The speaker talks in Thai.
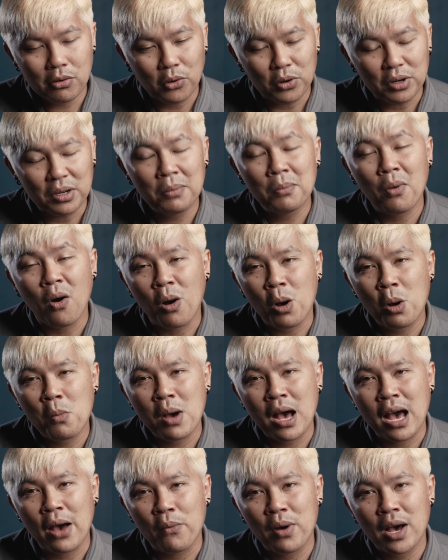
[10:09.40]
คนที่มองเข้า
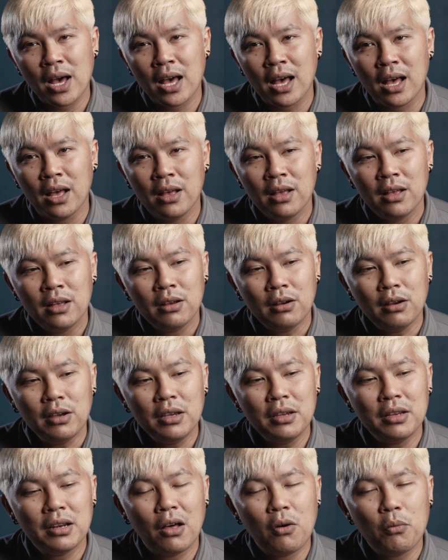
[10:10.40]
มาว่า
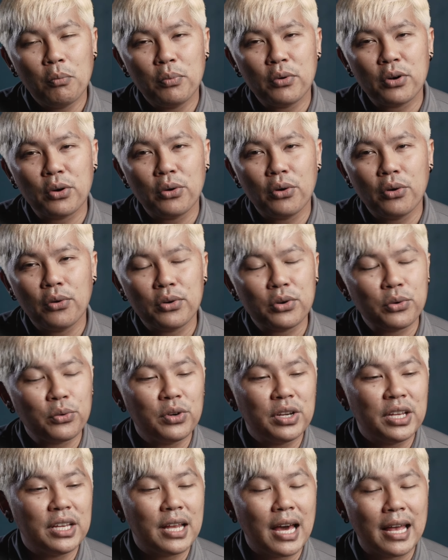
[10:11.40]
เฮ้ยเราโปร
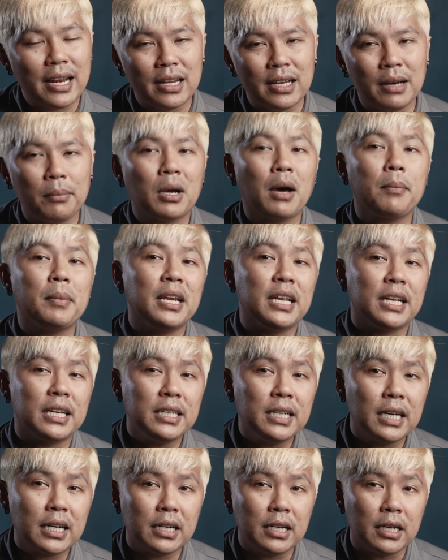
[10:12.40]
รุ่นนี้นั่นเออมันก็เป็นอีก
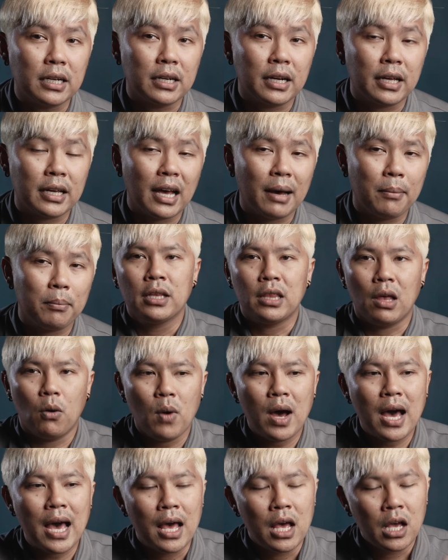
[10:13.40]
เรื่องหนึ่งนะครับแต่
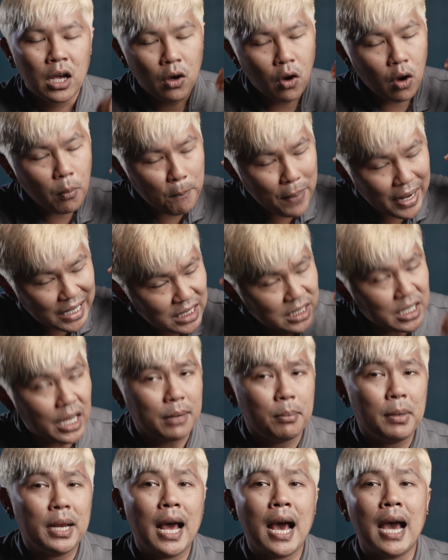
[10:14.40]
ว่าก็ปฏิเส
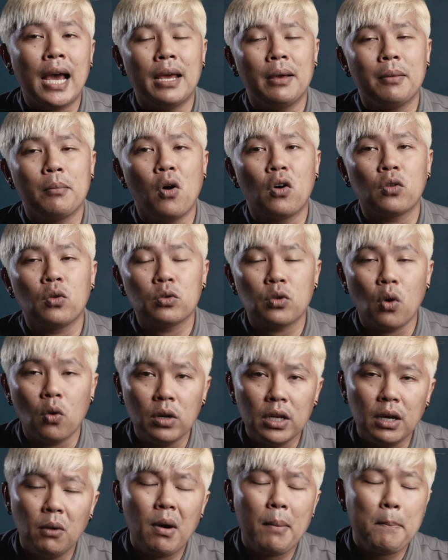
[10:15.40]
ธไม่ได้ บอกตร
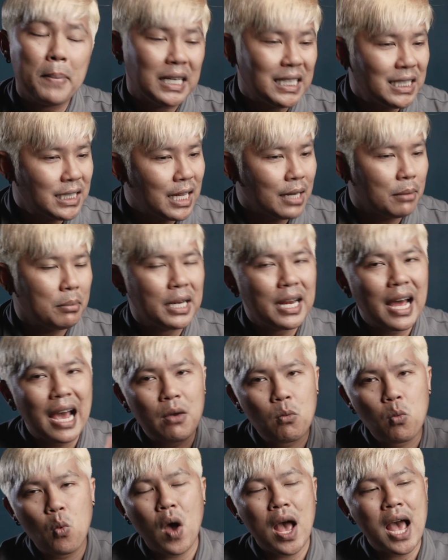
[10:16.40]
งๆเลยว่าปฏิเสธไม่ได้
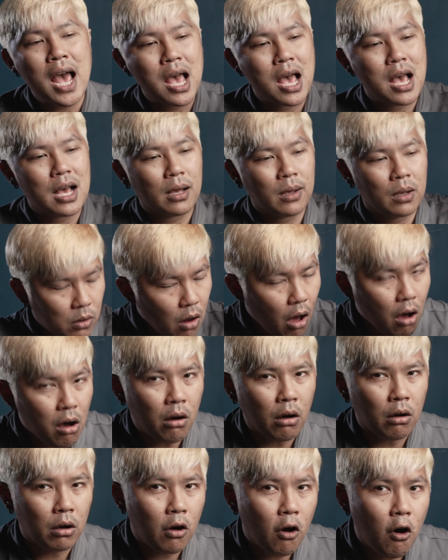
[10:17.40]
ว่ากล้อ
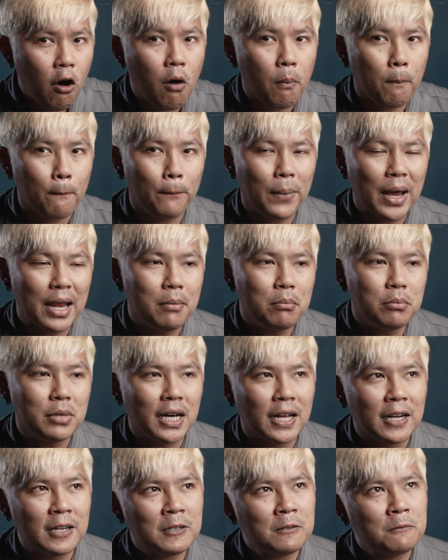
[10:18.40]
งก็เป็นเห
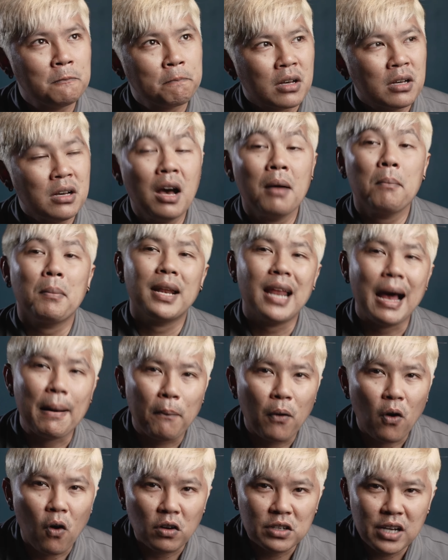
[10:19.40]
มือนเครื่องประดั
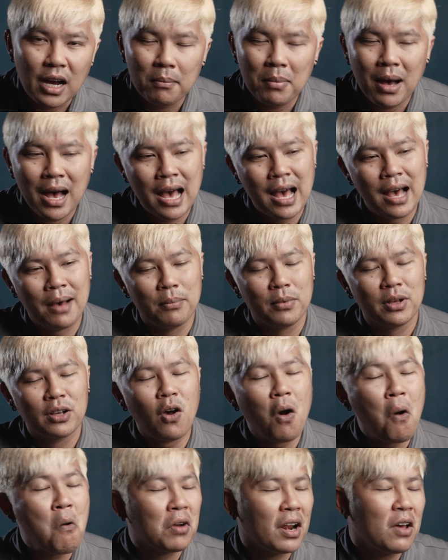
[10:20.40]
บของช่างภาพ
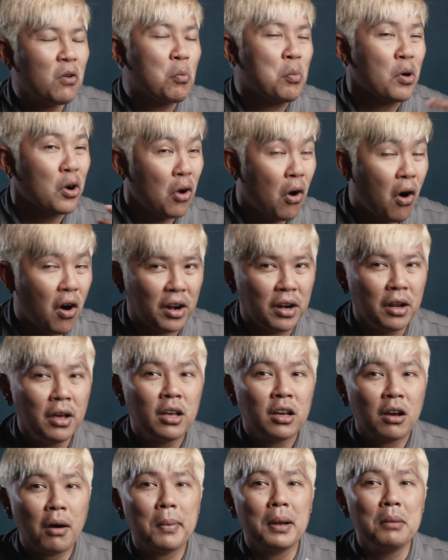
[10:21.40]
กล้องและอุปกรณ์
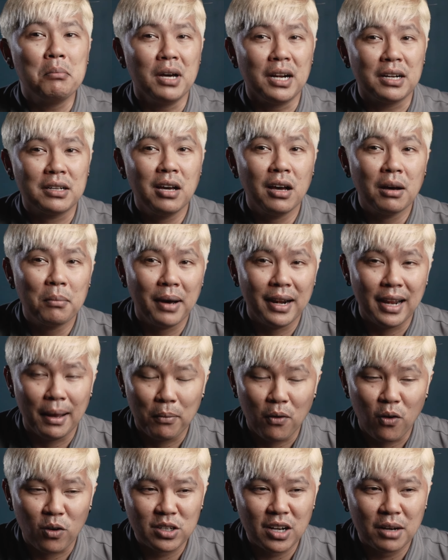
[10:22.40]
ก็เป็นเหมือนเครื่องประ
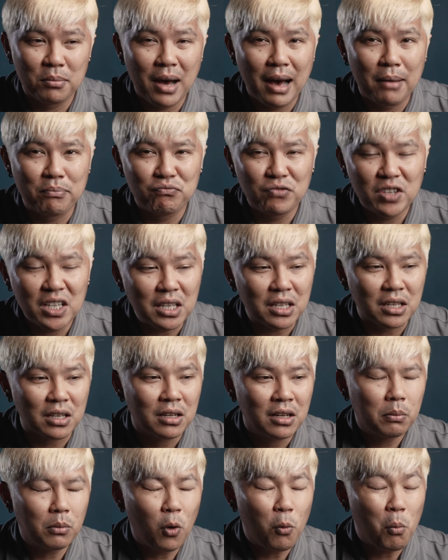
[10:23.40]
ดับของช่างภาพที่
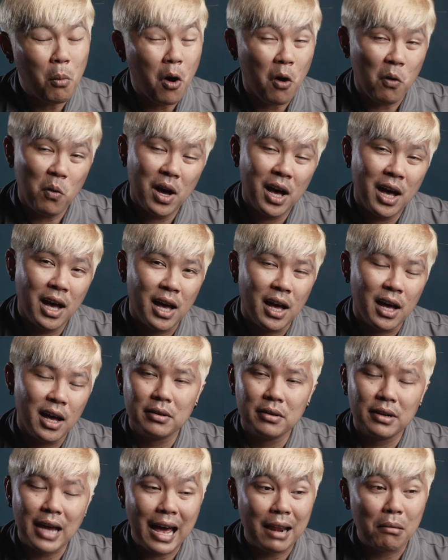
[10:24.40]
บ่งบอกว่า
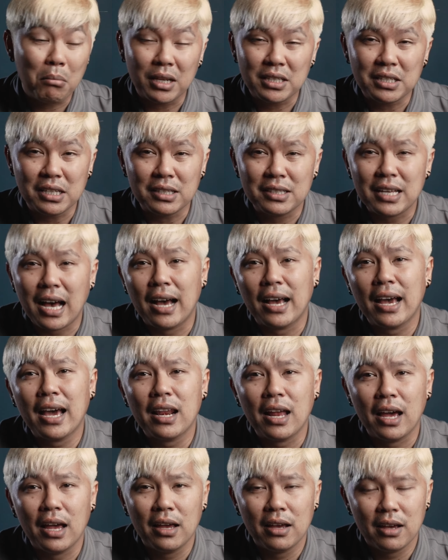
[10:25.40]
งานมันจริงจังแค่
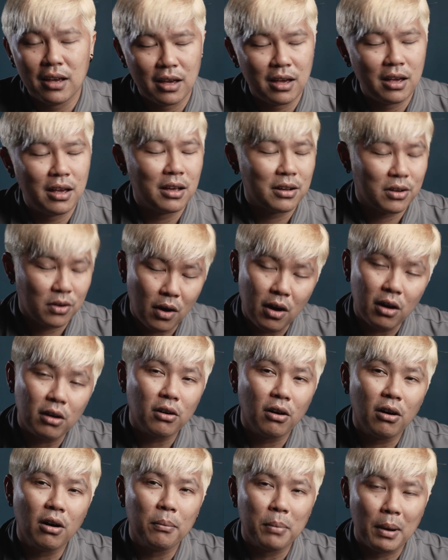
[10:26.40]
ไหนอ่าก็
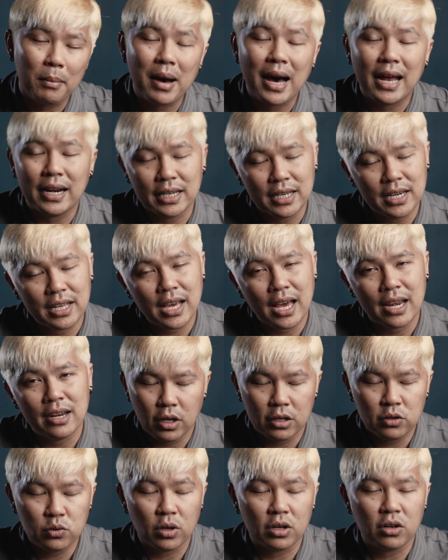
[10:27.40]
ก็ประมาณนี้แล้วกัน
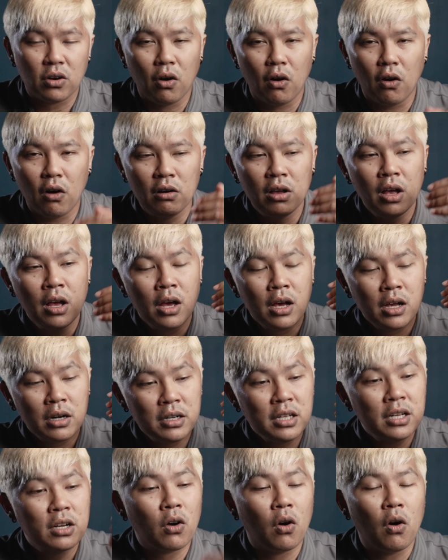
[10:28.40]
ในส่วนของ
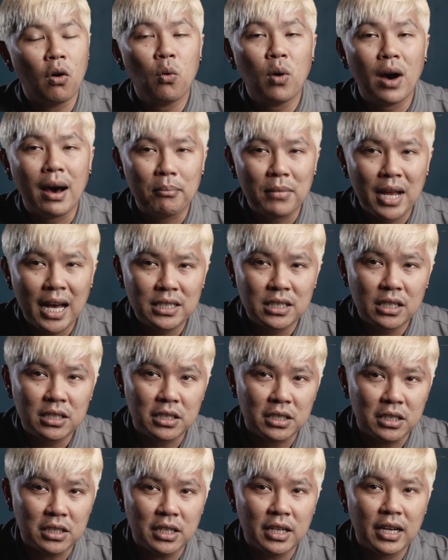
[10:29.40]
เรื่องของความน่าเชื่อถือ